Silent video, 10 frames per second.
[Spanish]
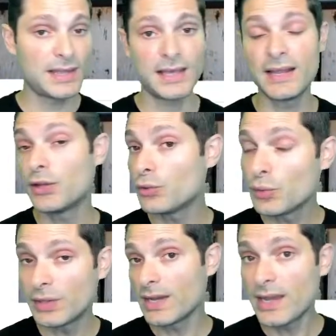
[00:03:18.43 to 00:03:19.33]
de la
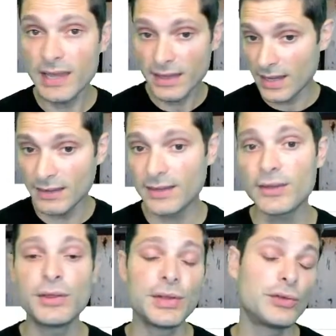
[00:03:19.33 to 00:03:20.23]
industria y de gente
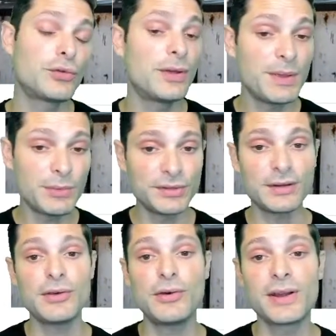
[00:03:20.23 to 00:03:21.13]
dentro del mismo
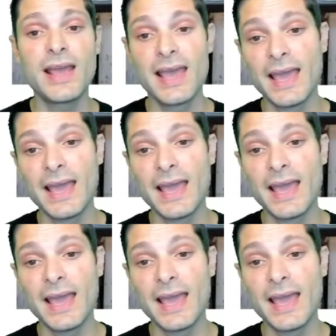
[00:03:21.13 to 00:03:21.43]
Salvador,